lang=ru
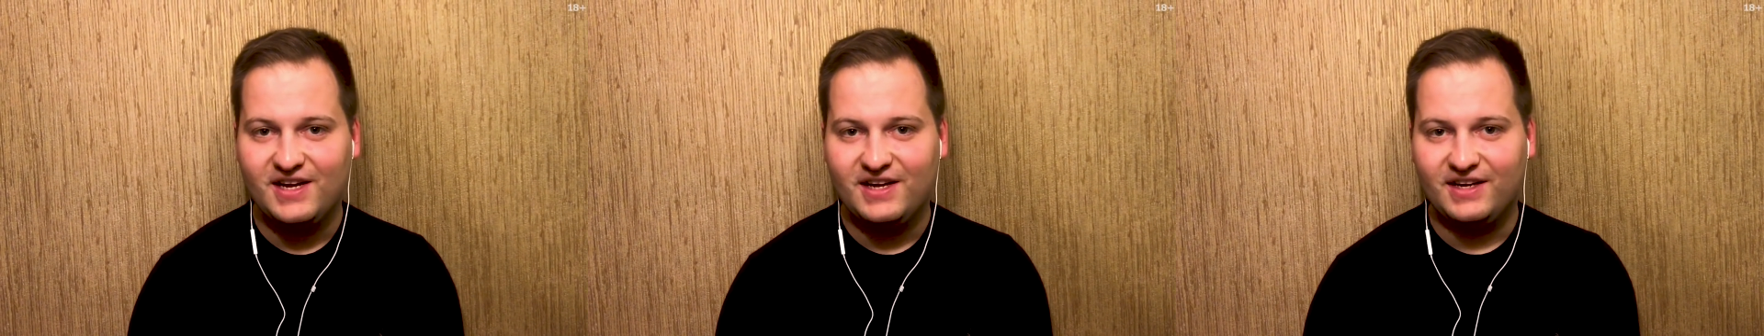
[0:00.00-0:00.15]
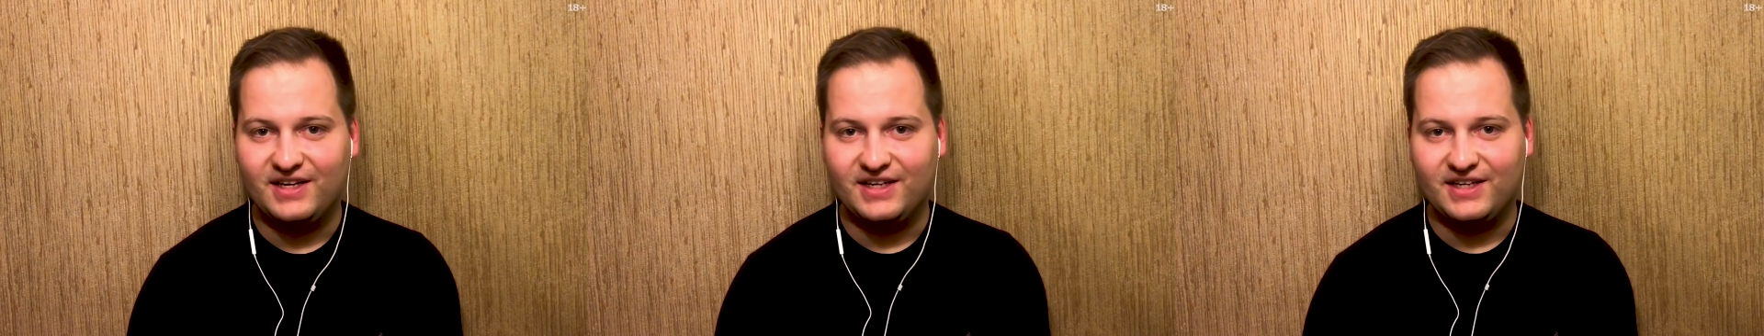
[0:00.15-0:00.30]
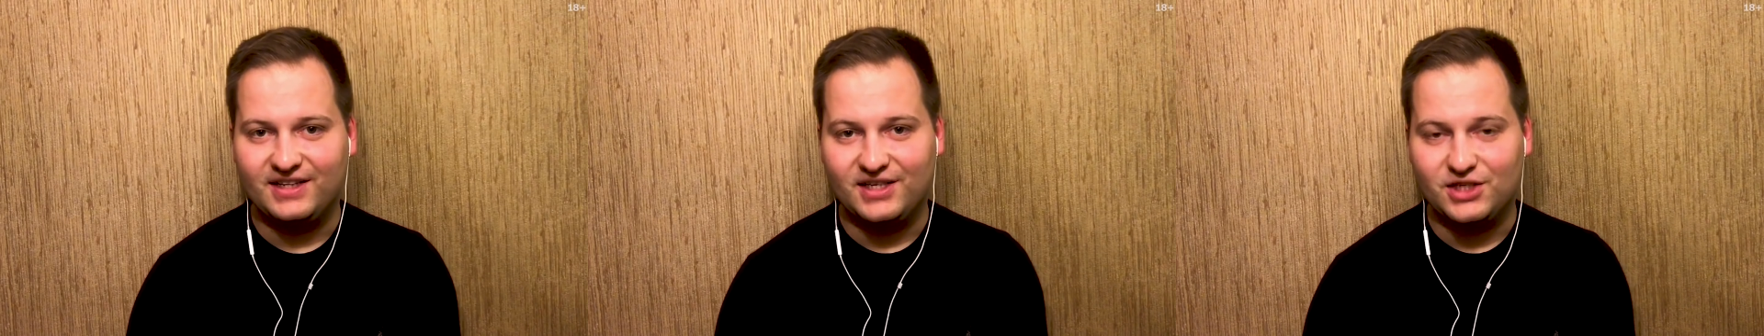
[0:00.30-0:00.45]

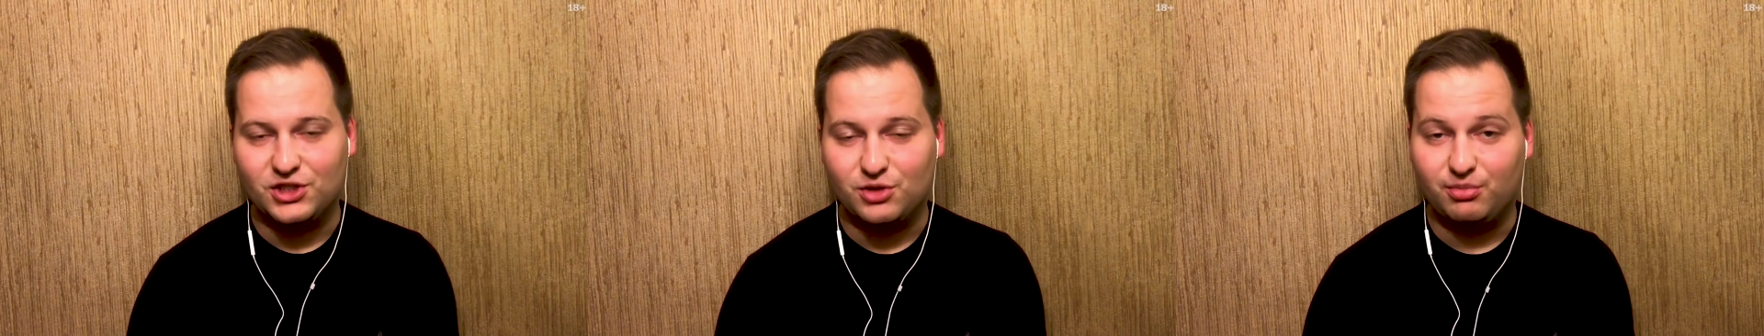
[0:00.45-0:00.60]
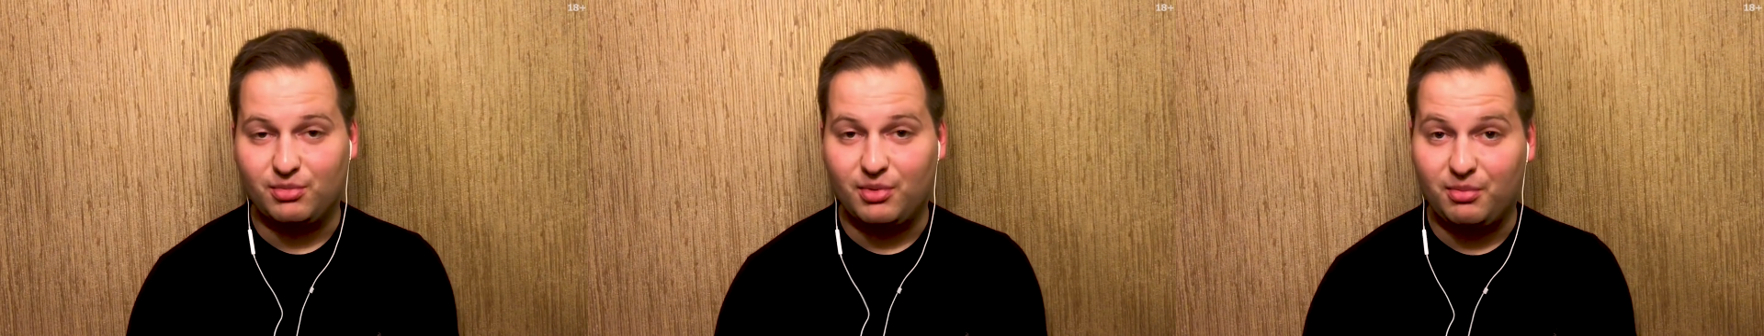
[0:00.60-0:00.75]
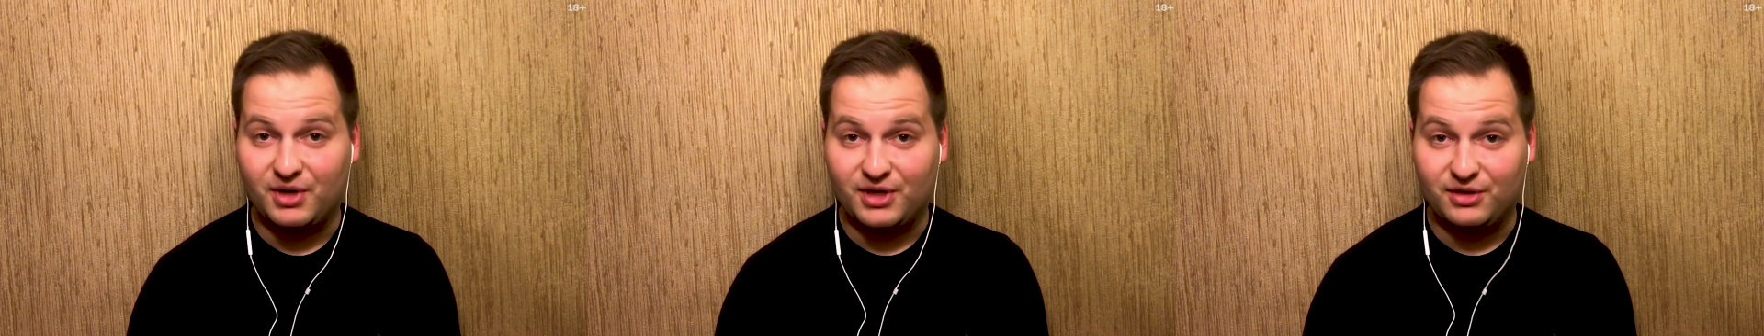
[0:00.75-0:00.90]
даже
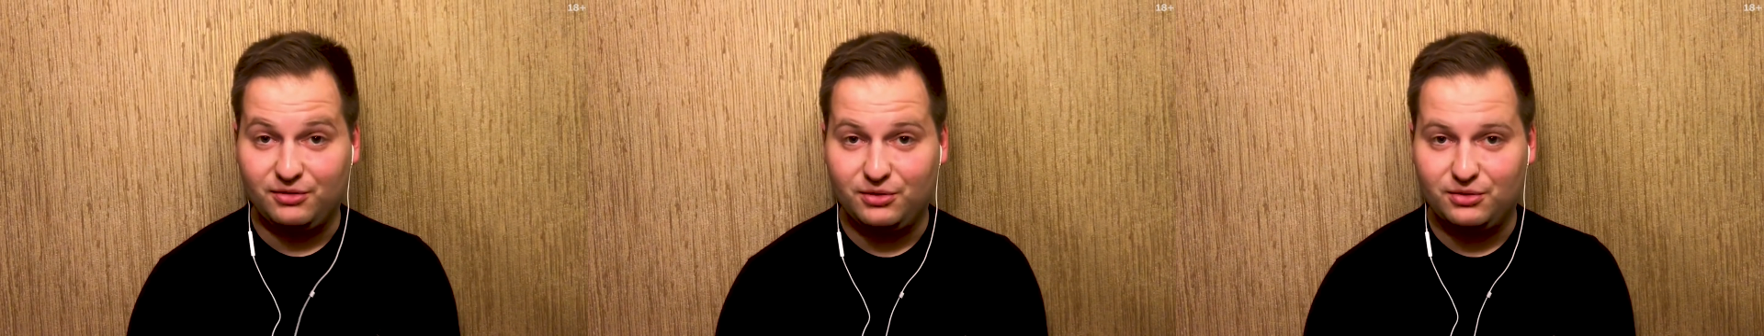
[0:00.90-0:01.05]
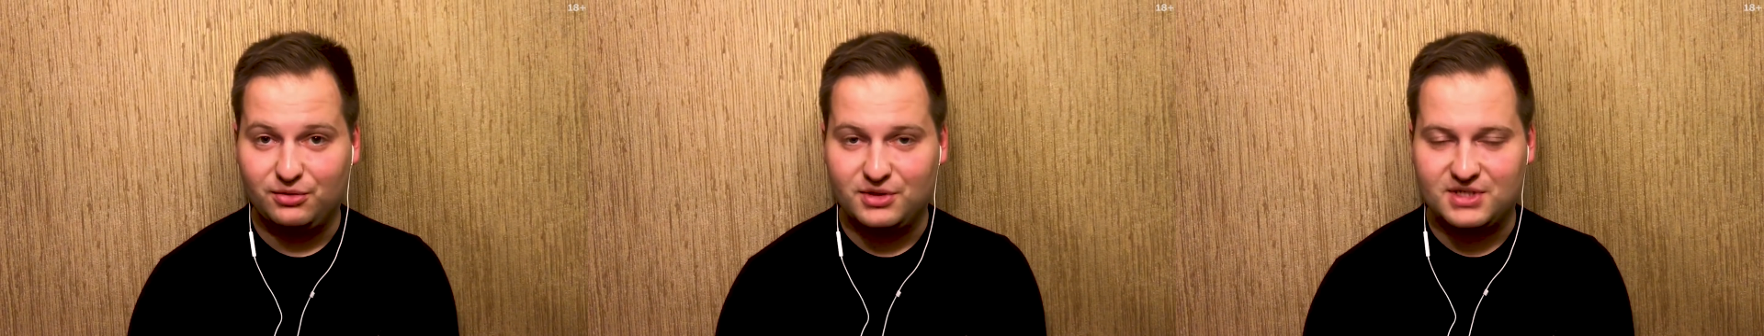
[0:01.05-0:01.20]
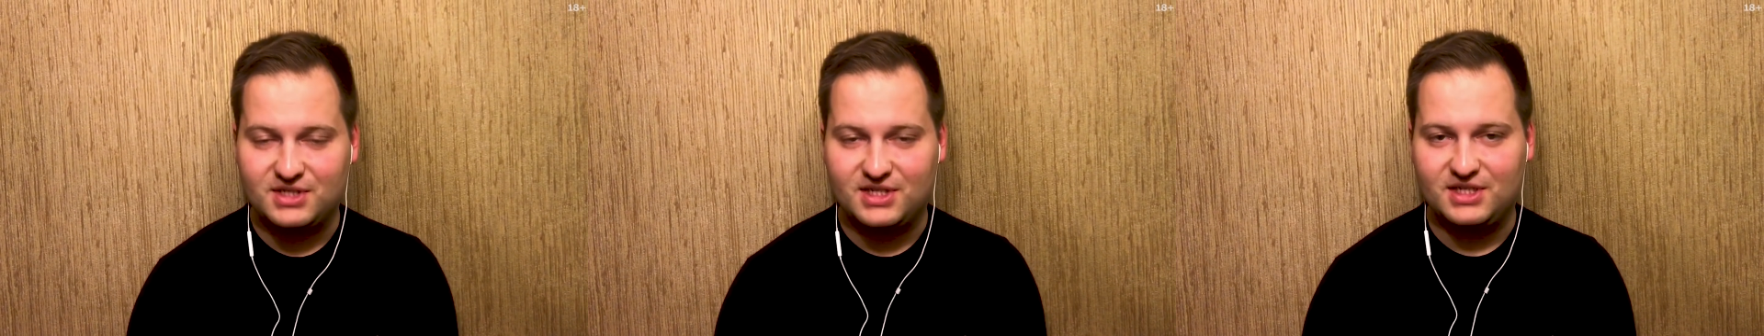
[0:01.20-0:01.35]
по
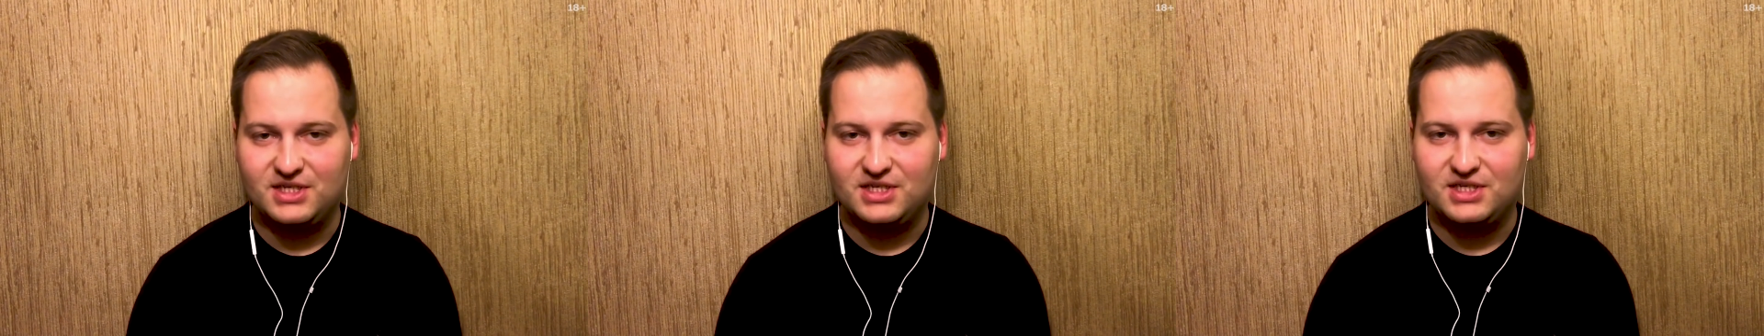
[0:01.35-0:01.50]
продвинутой статье